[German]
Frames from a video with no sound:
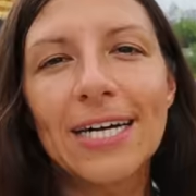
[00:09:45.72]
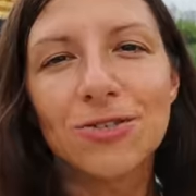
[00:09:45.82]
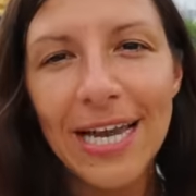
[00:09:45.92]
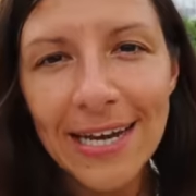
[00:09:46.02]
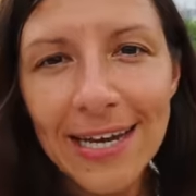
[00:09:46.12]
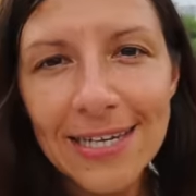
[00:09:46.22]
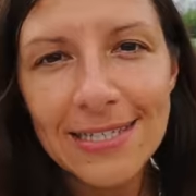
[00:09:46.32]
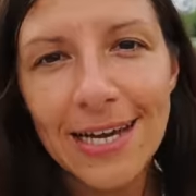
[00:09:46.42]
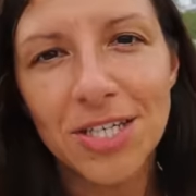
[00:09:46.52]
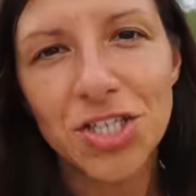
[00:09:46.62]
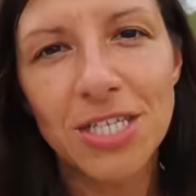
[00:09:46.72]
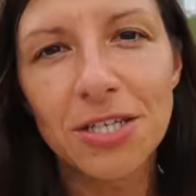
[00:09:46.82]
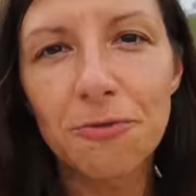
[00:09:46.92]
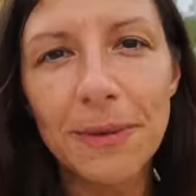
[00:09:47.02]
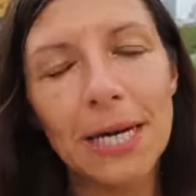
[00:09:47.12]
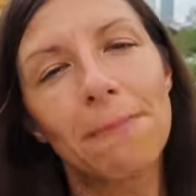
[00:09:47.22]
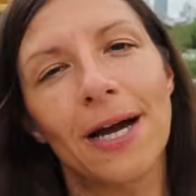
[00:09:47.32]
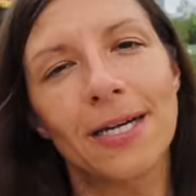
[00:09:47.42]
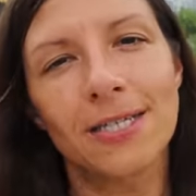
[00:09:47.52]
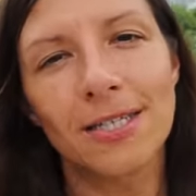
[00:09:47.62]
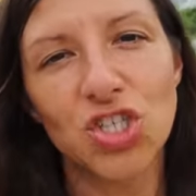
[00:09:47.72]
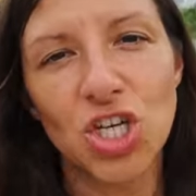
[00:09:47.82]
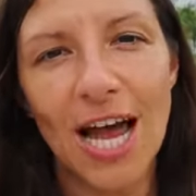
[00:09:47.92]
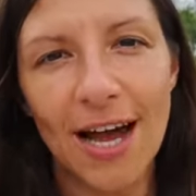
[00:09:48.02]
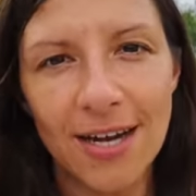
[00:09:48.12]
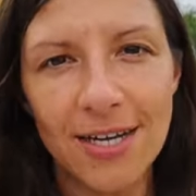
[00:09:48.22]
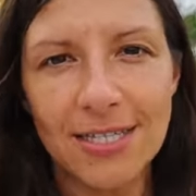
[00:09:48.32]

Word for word: Also generell ist ein Handstativ mega praktisch. A,